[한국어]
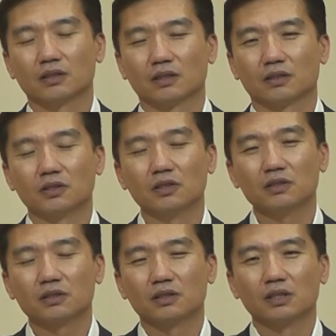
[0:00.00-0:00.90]
어,
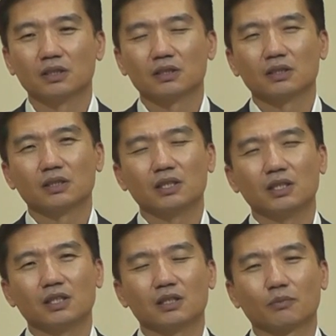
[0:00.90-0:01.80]
저는
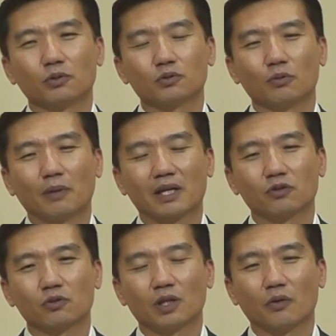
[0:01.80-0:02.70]
이 보스턴
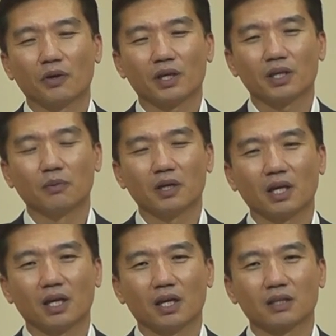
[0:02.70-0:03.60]
마라톤 대회
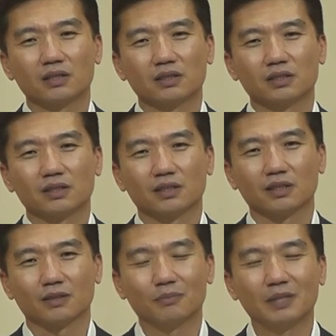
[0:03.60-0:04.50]
이번에 그
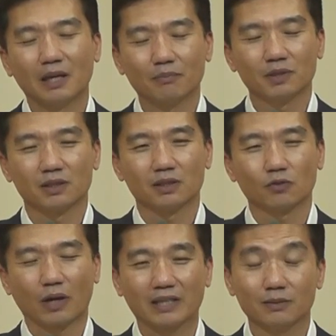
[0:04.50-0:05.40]
어, 미담들
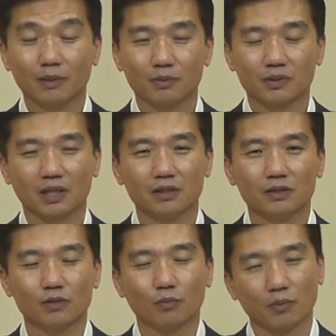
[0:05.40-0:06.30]
또 가슴 아픈
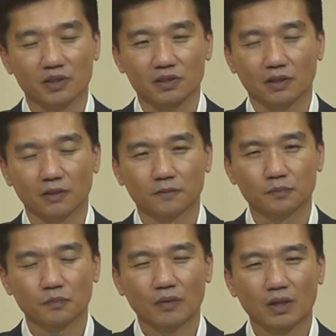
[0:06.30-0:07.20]
사연들을 보면서
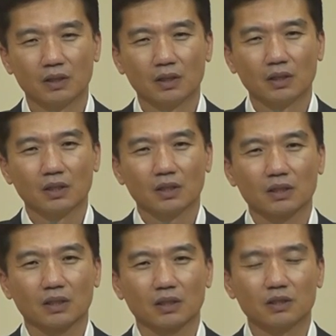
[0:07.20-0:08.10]

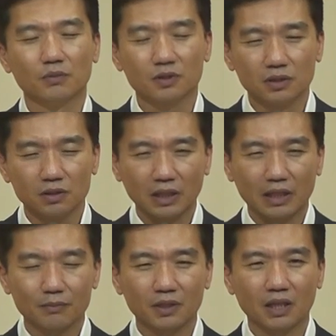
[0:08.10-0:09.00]
아, 그, 그
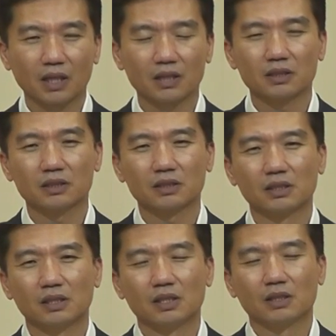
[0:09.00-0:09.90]
사람들에게는
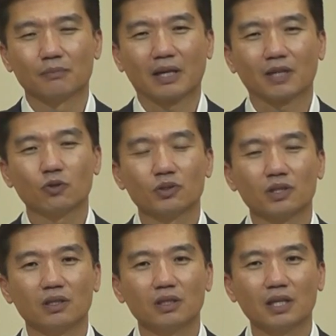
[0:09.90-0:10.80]
마라톤
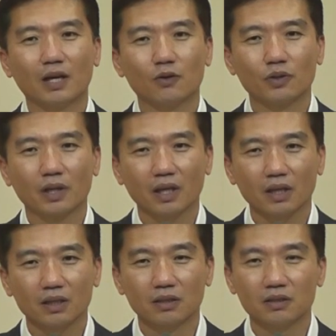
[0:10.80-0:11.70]
경기
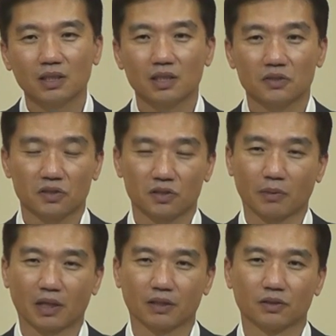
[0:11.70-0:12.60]
가운데 그런 일이
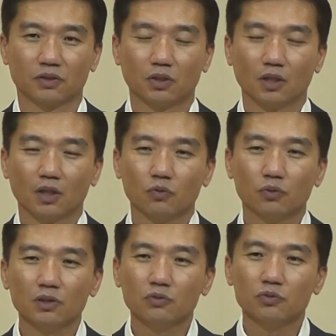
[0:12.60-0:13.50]
있었지만
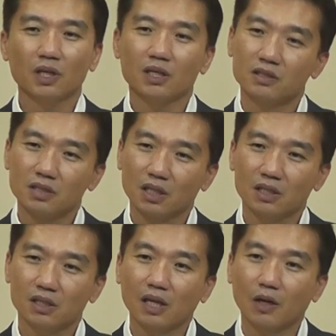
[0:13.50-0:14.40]
우리는 우리의
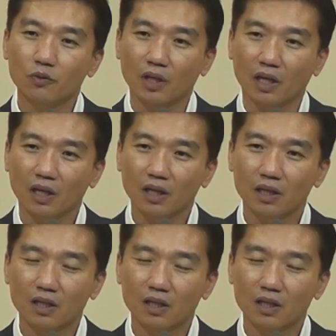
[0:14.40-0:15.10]
인생길 가운데